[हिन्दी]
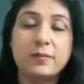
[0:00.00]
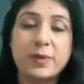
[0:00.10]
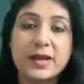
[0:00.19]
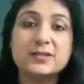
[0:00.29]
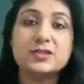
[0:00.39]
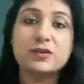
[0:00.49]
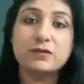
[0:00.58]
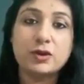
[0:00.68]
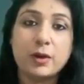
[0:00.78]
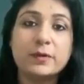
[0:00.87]
प्राइसेस
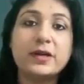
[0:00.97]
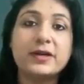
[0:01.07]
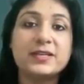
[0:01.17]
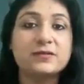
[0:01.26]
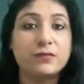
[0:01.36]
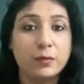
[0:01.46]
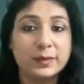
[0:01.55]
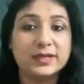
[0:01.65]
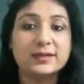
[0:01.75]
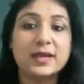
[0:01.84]
ऑफ द कॉमोडिटीज वो
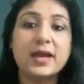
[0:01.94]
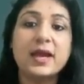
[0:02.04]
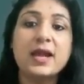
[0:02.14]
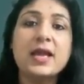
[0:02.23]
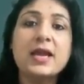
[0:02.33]
बताता है